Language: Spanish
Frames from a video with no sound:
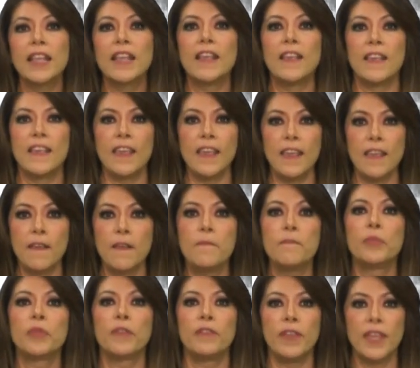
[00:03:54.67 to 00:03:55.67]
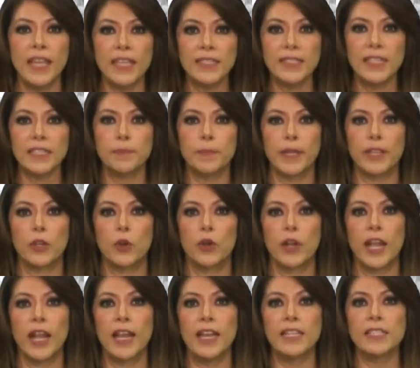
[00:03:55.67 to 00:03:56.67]
y fiestas
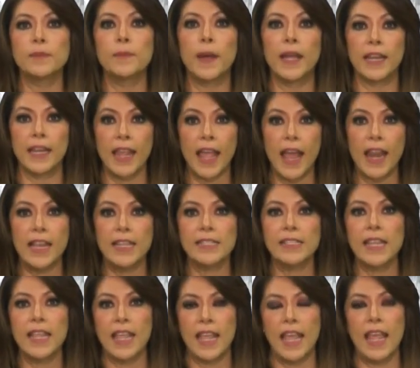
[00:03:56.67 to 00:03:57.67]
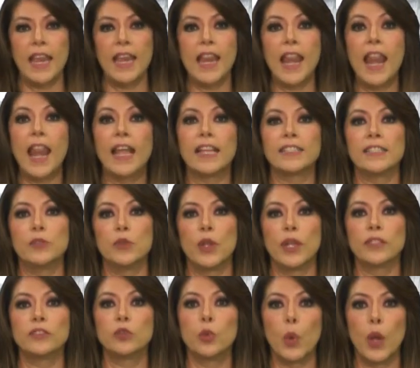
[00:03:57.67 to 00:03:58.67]
patronales barriales en la
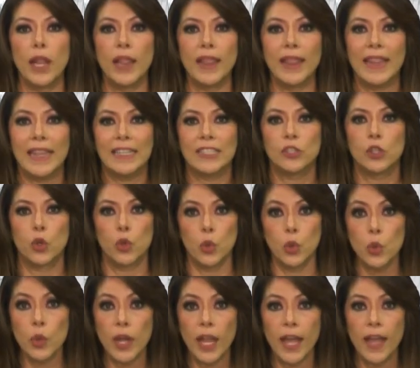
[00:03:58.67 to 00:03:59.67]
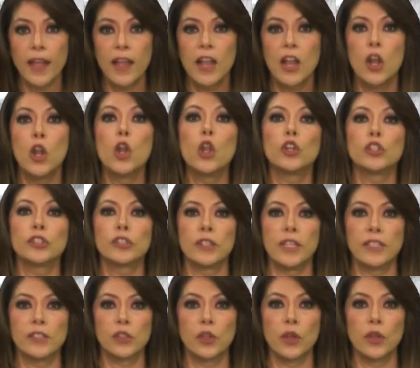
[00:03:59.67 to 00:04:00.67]
ciudad dual de Cholula, los
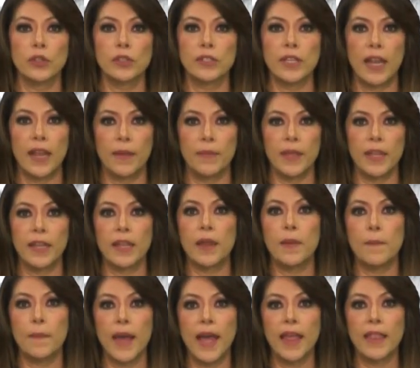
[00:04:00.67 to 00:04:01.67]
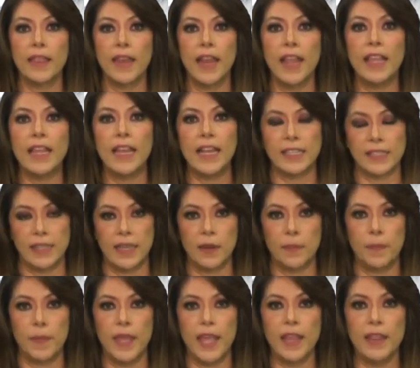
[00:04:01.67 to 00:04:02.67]
tesoros de la Virgen Madre y la
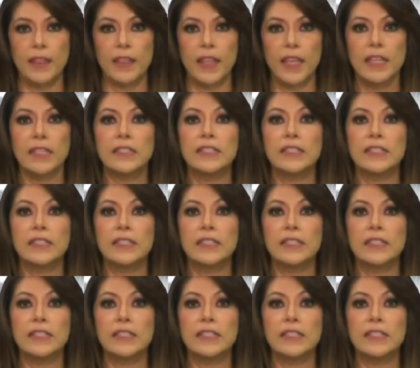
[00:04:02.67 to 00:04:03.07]
serpiente,